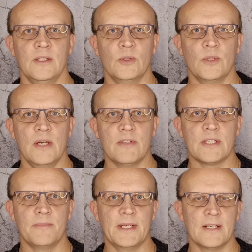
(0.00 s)
то я
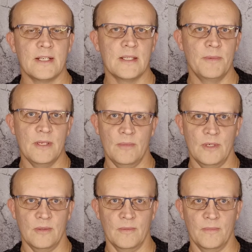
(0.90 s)
вас прекрасно
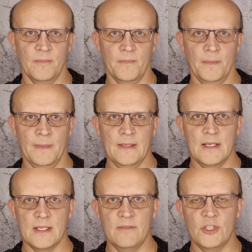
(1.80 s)
понимаю.
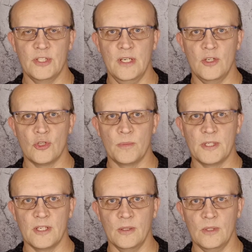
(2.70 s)
Если вы считаете, что
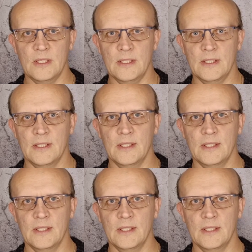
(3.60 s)
психология,